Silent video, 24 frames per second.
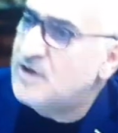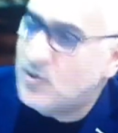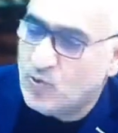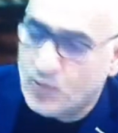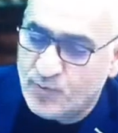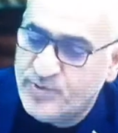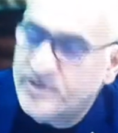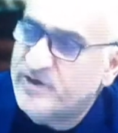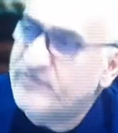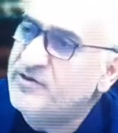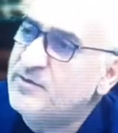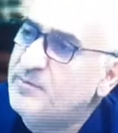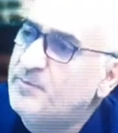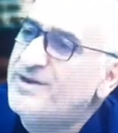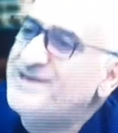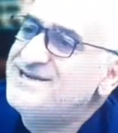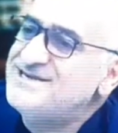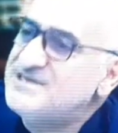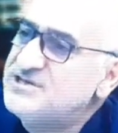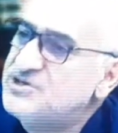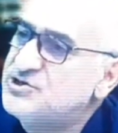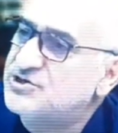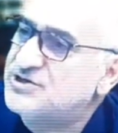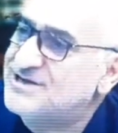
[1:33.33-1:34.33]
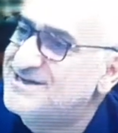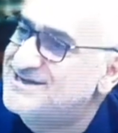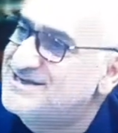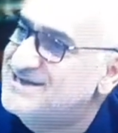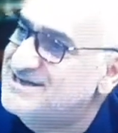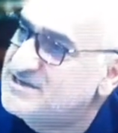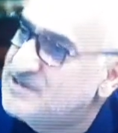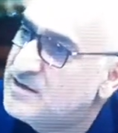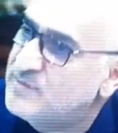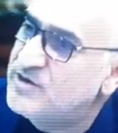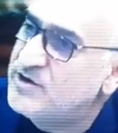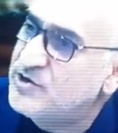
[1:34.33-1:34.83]
оккупированы паразитической
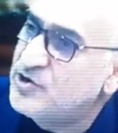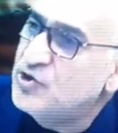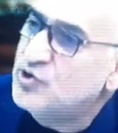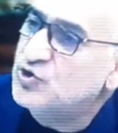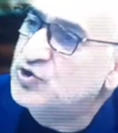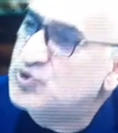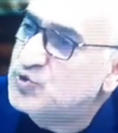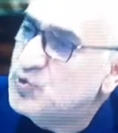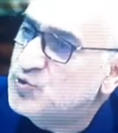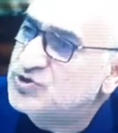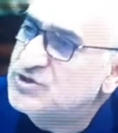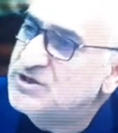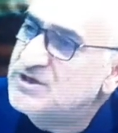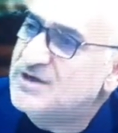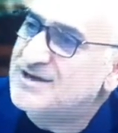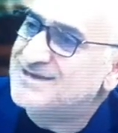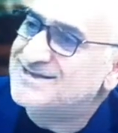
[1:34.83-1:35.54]
системой, созданной